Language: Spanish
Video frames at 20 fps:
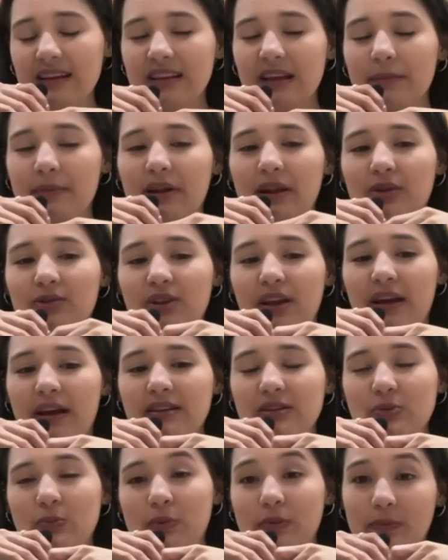también lo
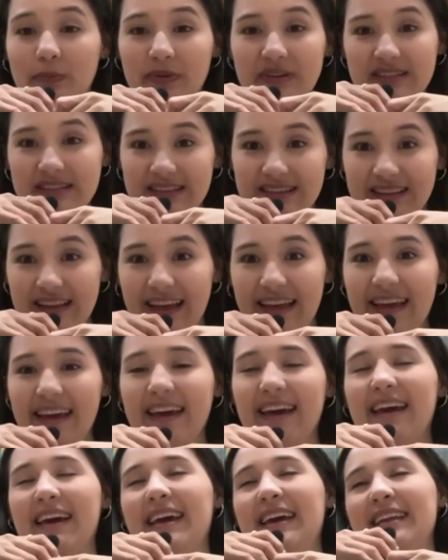tengan súper presente.
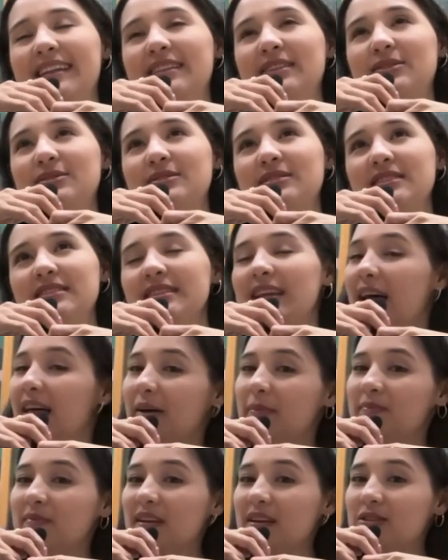Entonces nada,
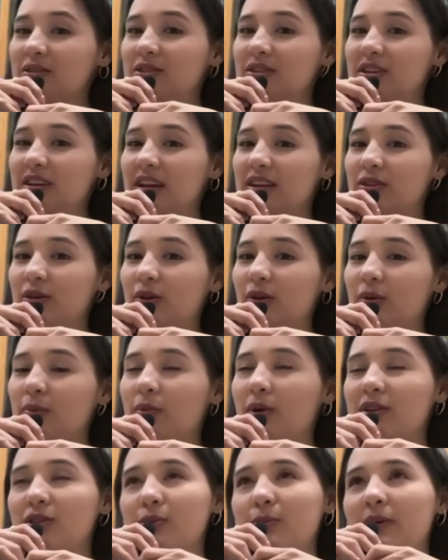eso sería todo,
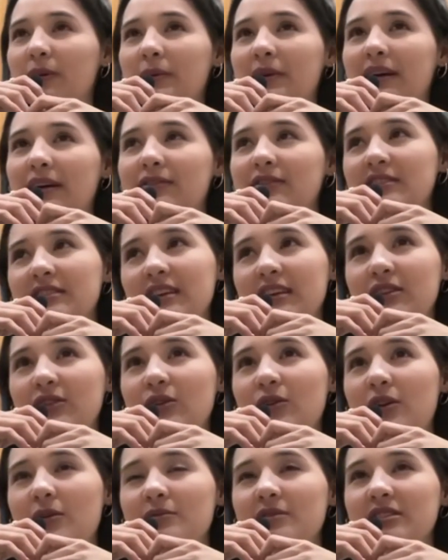me voy a tomar mi
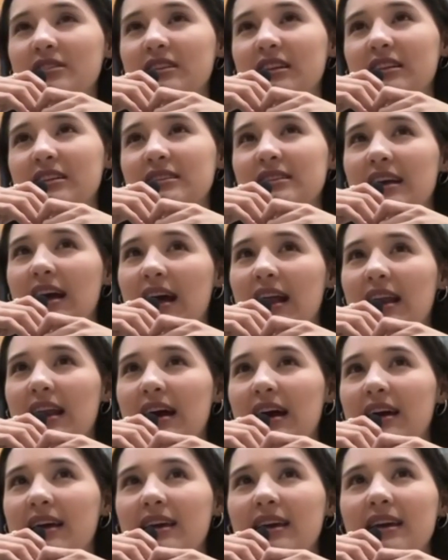cafecito, vamos a hacer
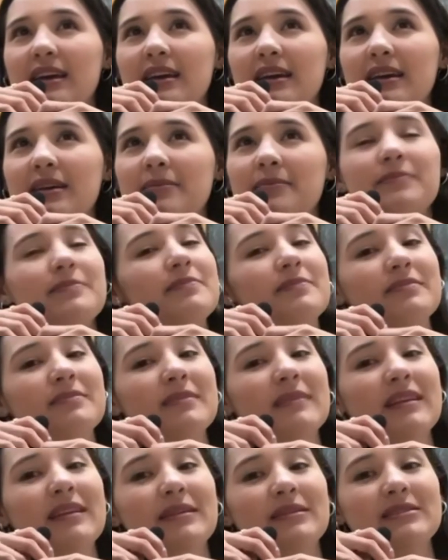escala y
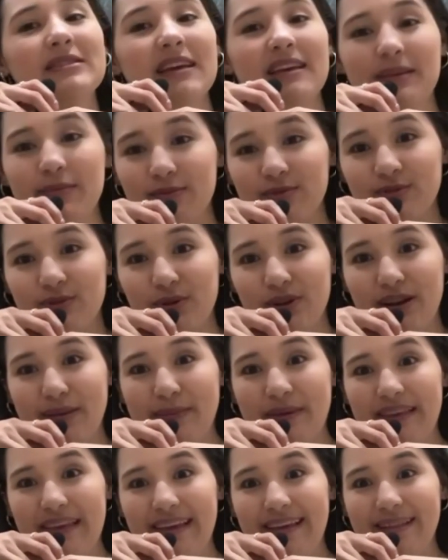seguimos con
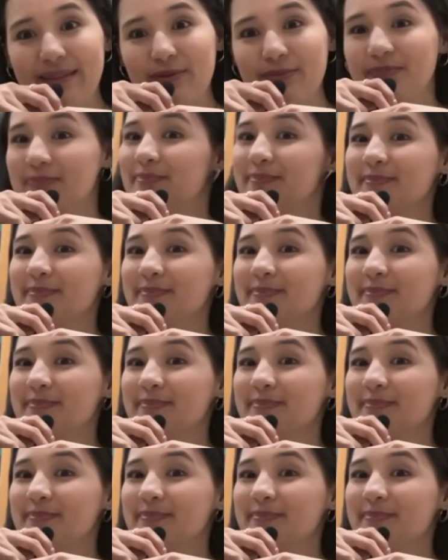el videito.